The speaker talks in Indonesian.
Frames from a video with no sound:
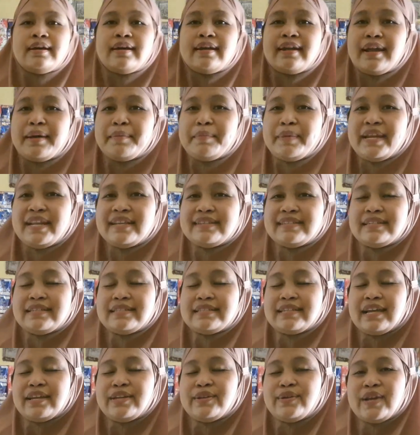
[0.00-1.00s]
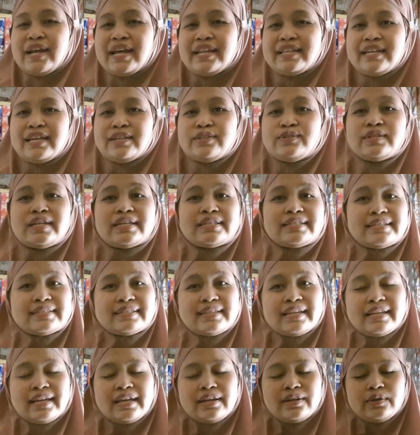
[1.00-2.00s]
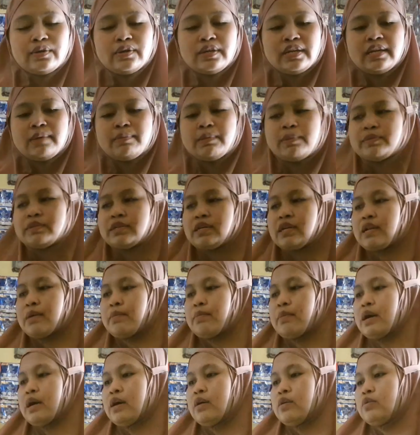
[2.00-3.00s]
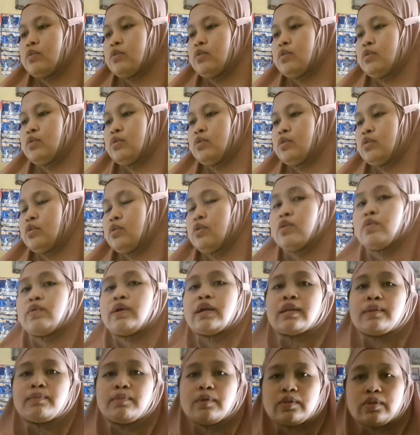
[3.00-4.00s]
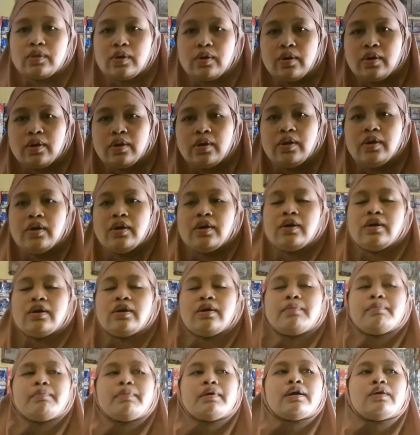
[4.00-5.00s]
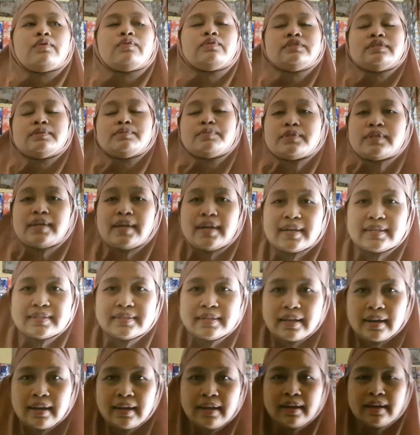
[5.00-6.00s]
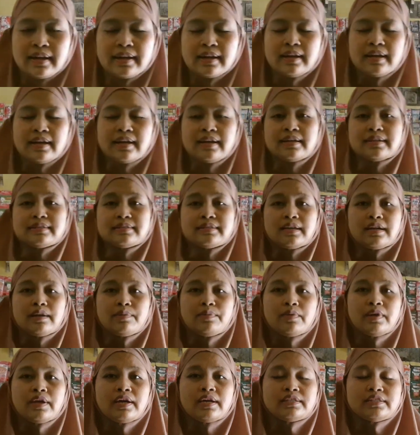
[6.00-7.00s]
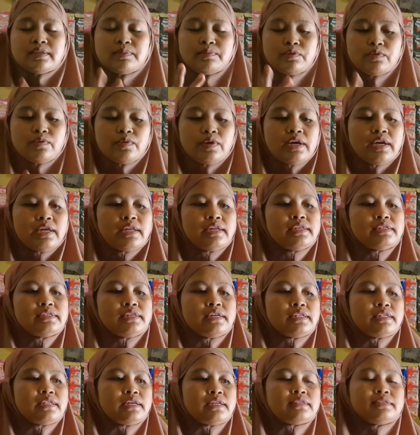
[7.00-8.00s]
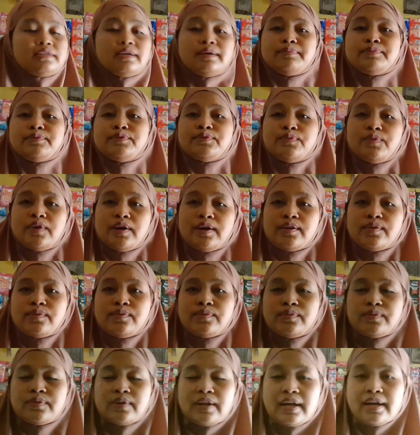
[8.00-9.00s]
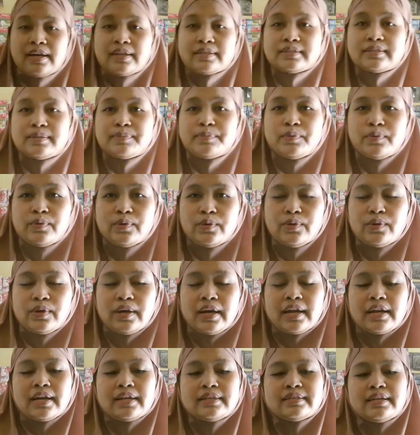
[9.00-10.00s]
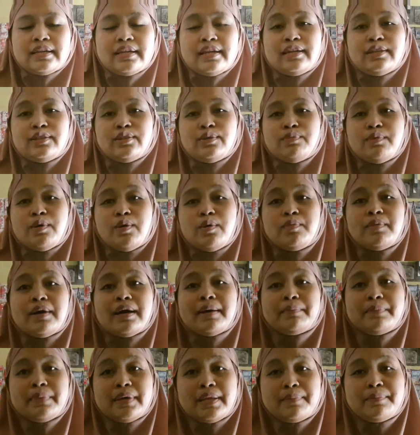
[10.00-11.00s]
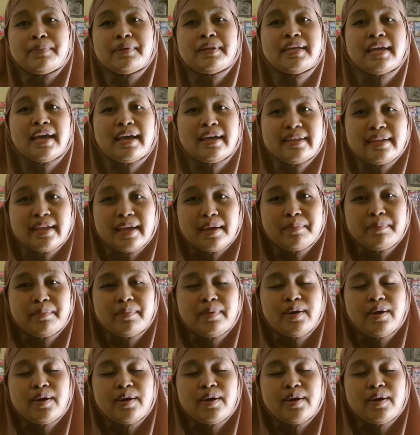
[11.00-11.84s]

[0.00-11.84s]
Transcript: nah beresin sayurannya sudah selesai ya lur ini mau mau ngeluarin motor mau jemput kakak Zara karena kakak Zara pulangnya jam 2 ini sekitar jam 2 kurang 10 karena saya itu mau mampir beli ayam